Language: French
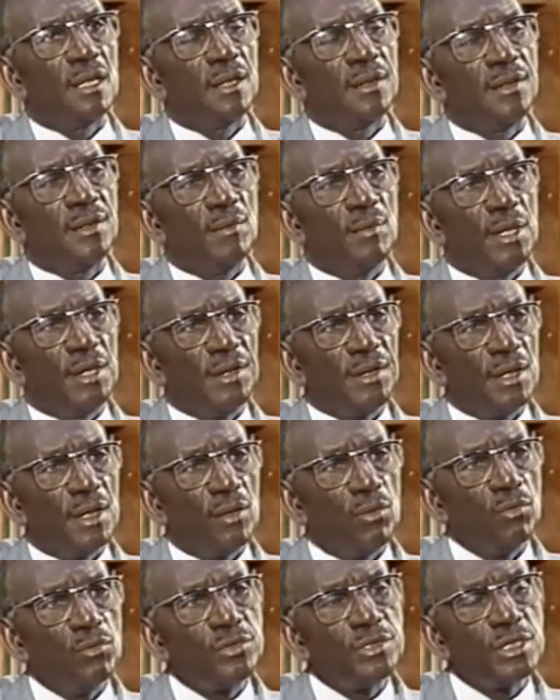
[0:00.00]
en
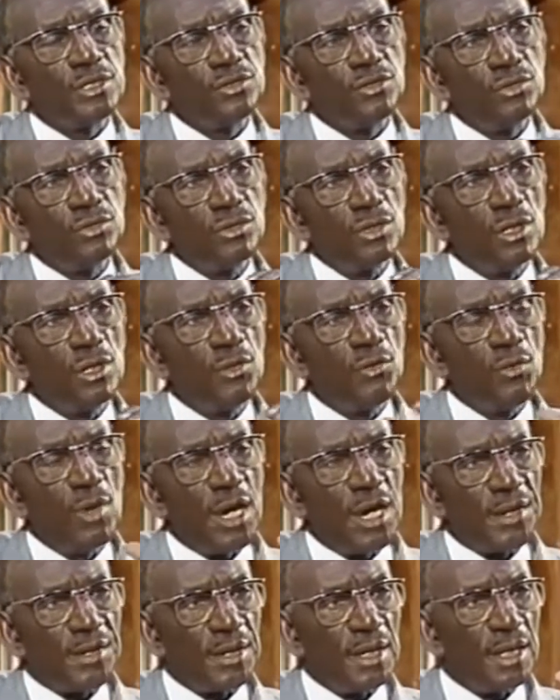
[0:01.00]
demandant où se situe le
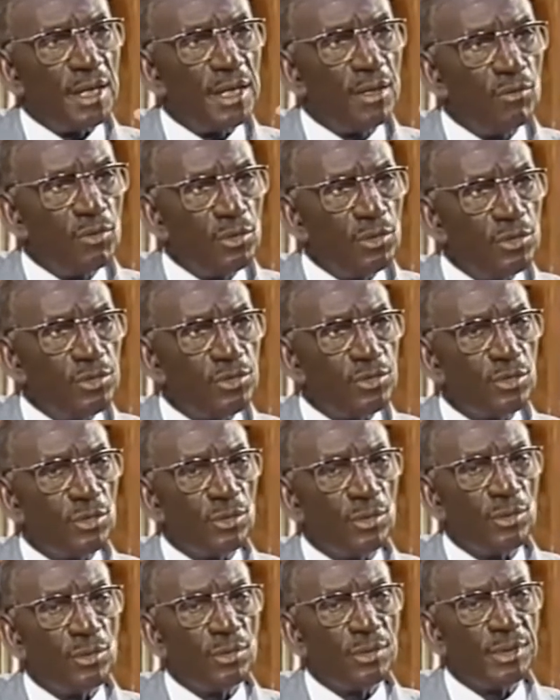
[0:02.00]
noir dans
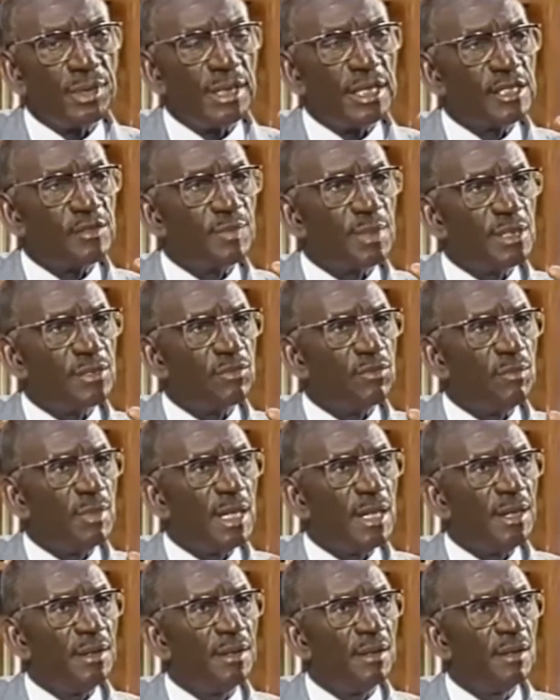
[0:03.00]
l'évolution de l'espèce
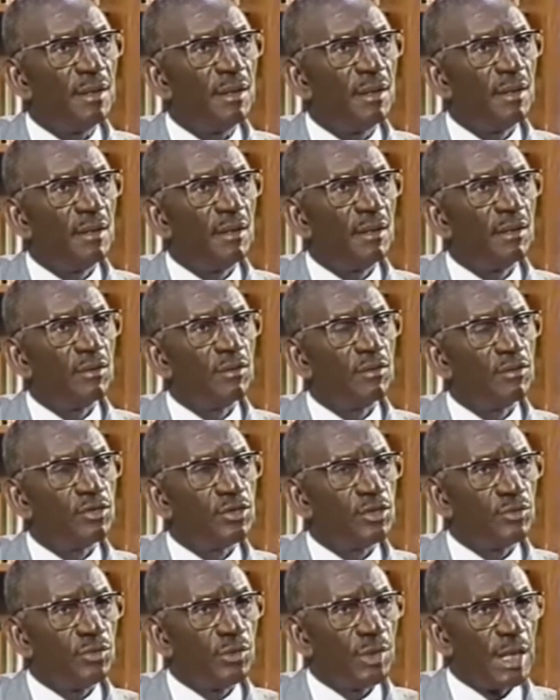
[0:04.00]
humaine.
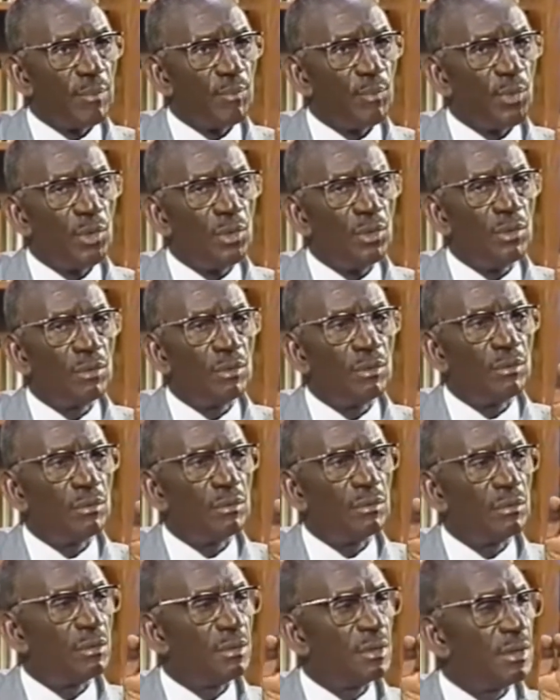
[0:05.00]
Je vous réponds
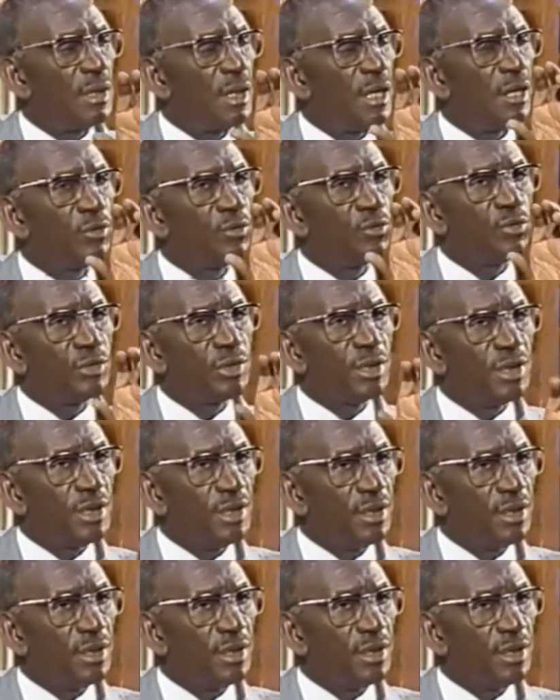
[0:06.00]
qu'en toute